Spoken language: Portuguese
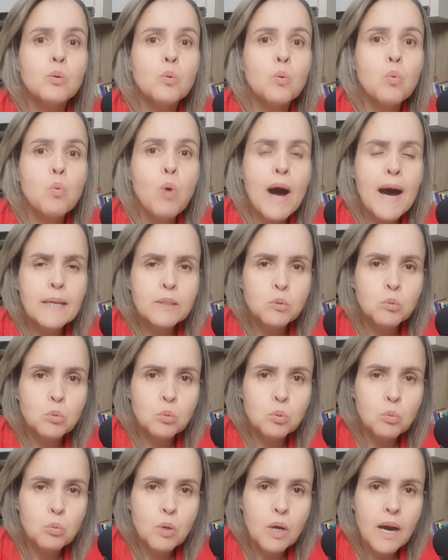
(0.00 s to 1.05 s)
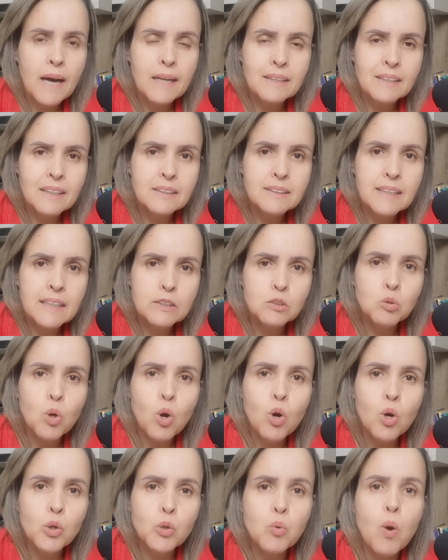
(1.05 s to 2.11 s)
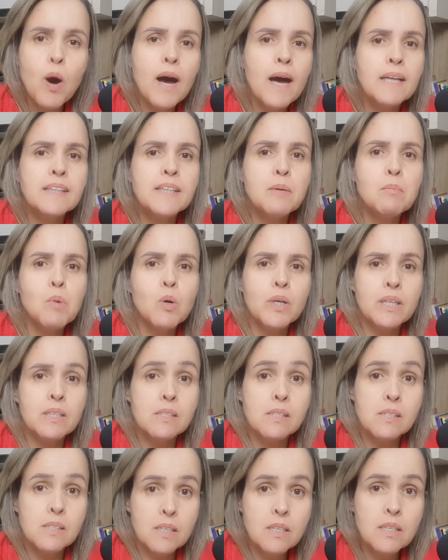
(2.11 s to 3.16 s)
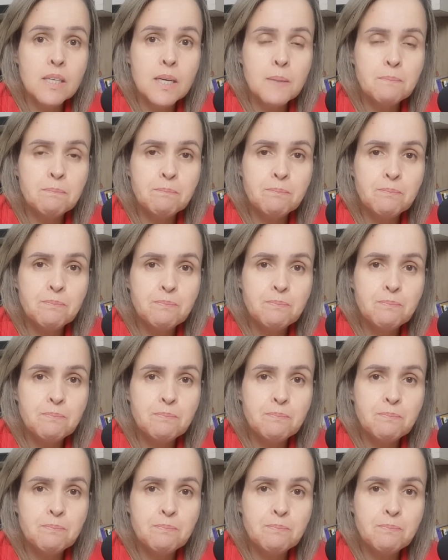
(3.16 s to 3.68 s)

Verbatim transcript: o ato atentatório à democracia,